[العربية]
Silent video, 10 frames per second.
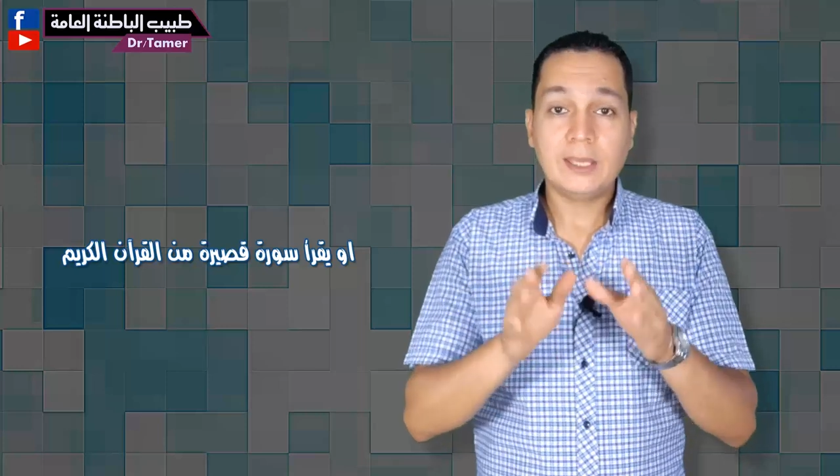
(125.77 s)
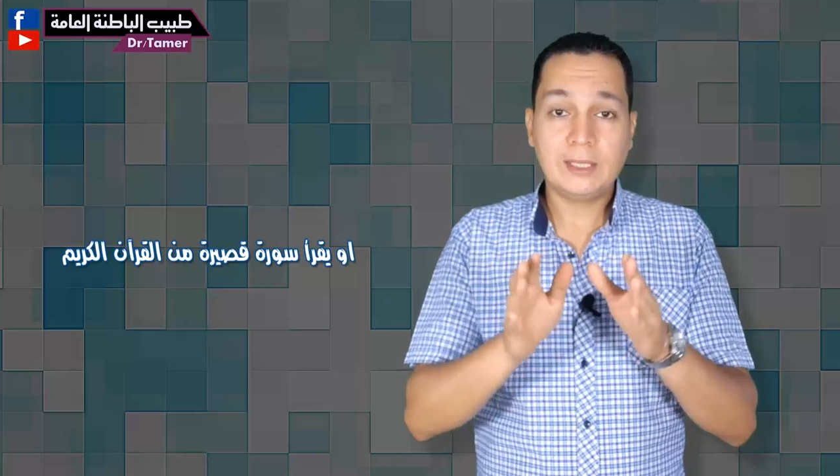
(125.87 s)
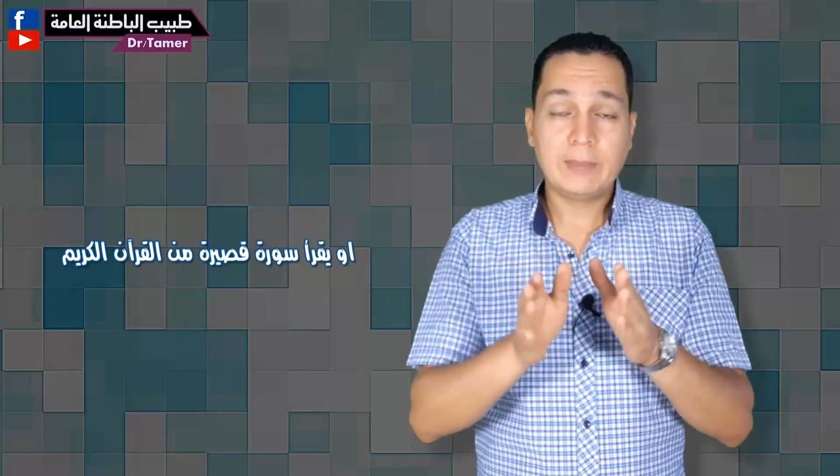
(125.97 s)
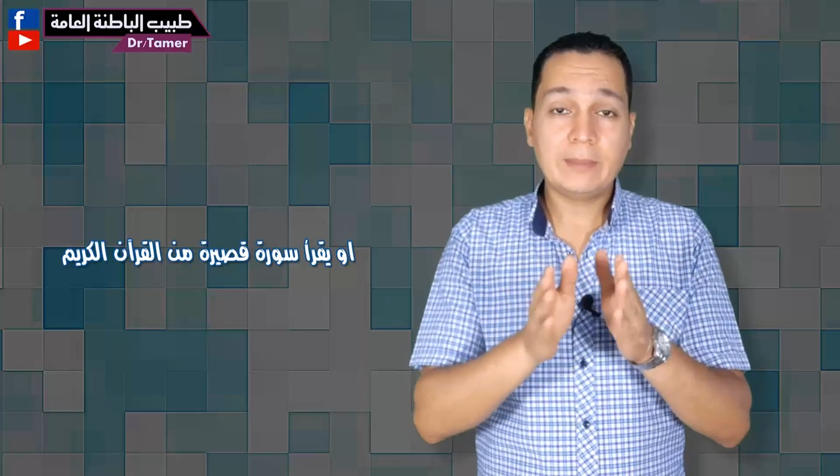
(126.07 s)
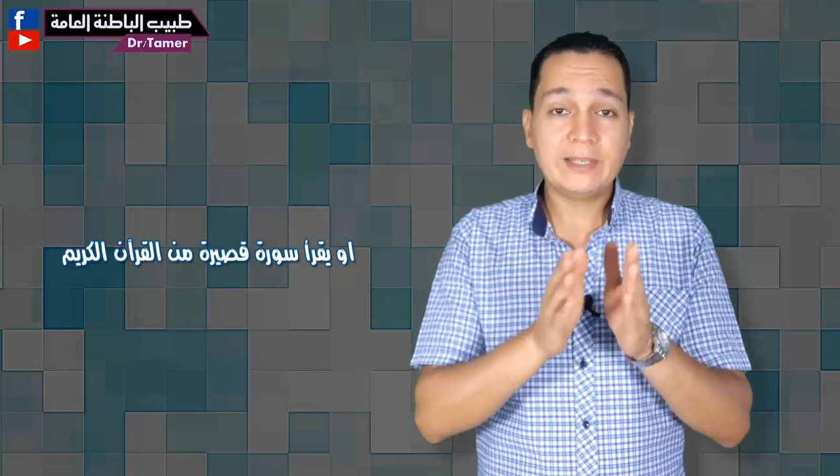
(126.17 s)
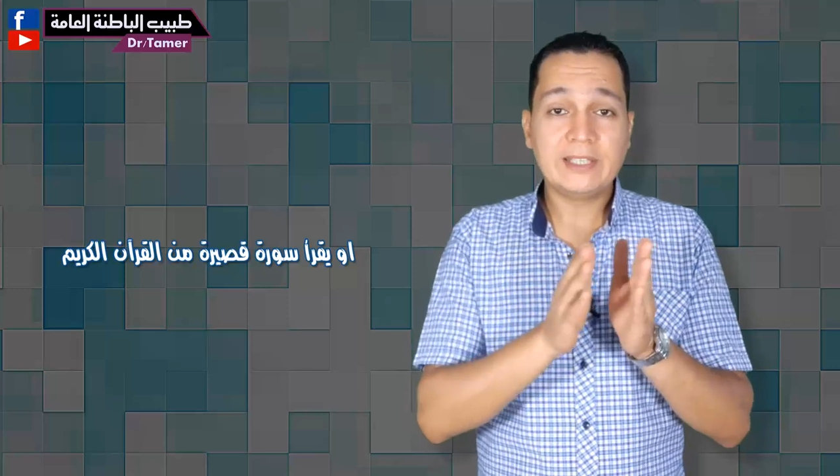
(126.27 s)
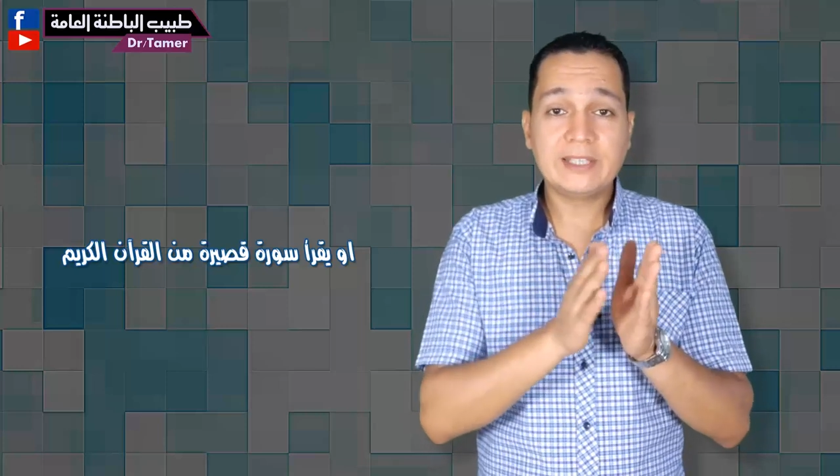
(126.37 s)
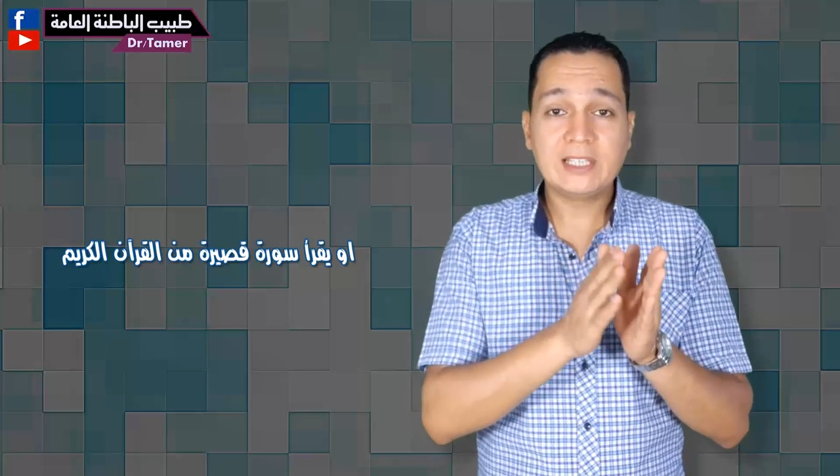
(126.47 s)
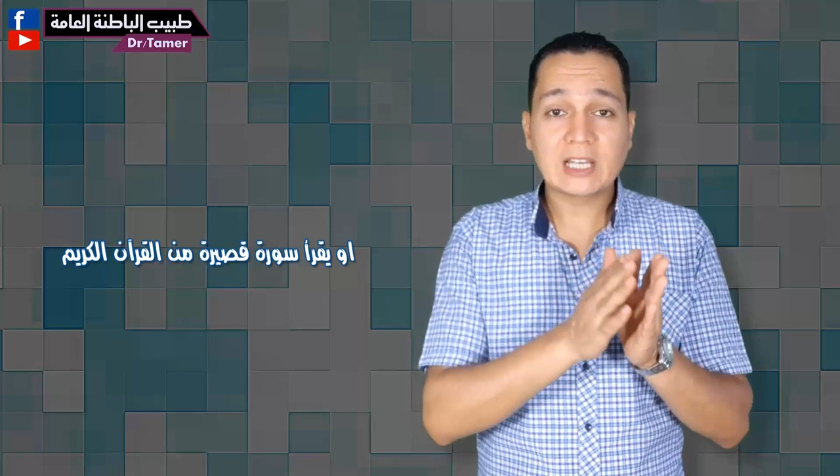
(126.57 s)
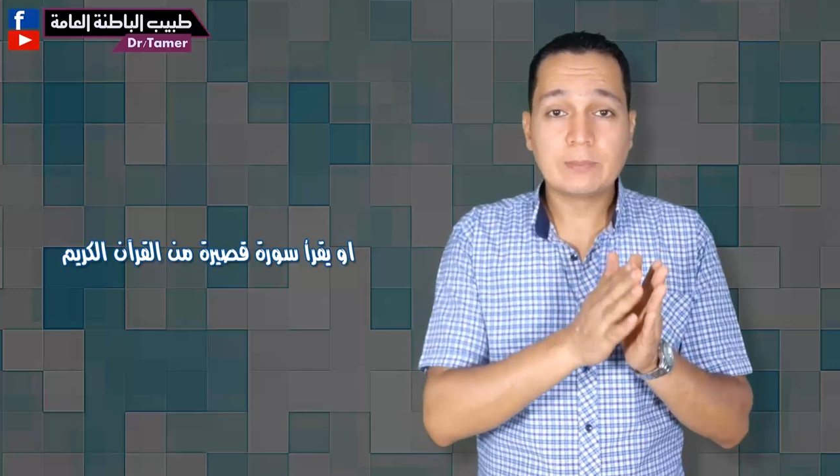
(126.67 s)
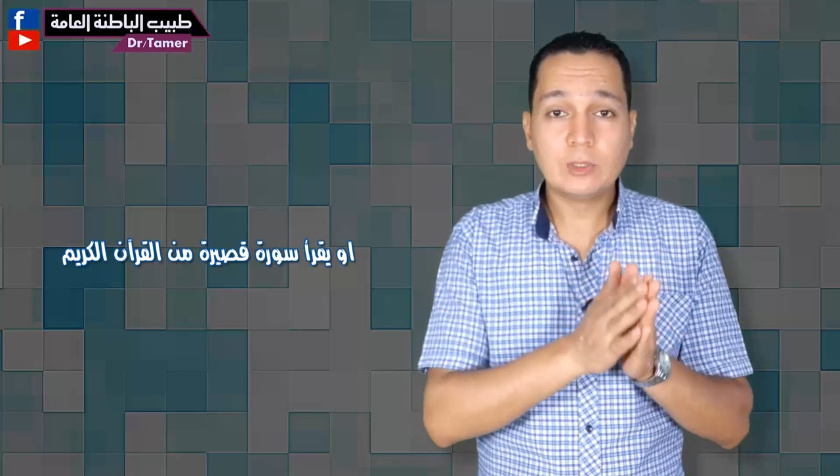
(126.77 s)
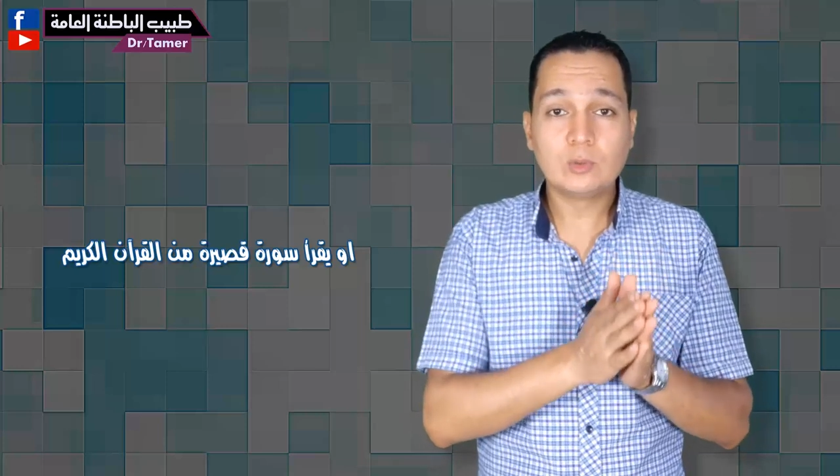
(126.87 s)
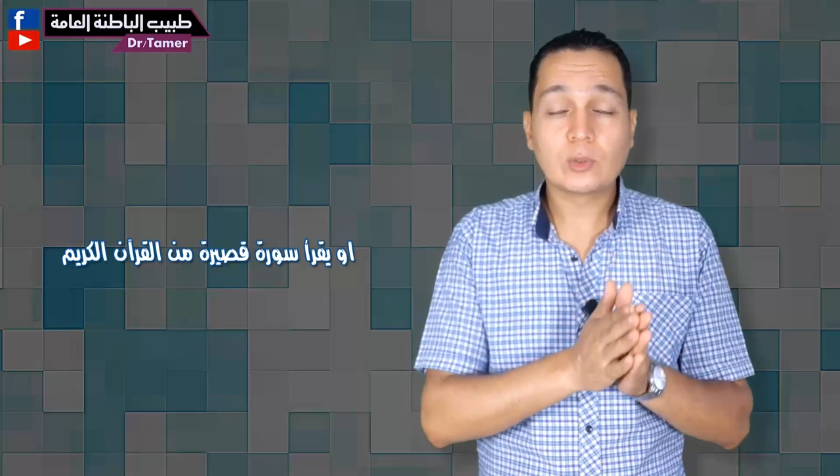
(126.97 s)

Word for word: الباب اللي يجيلك منه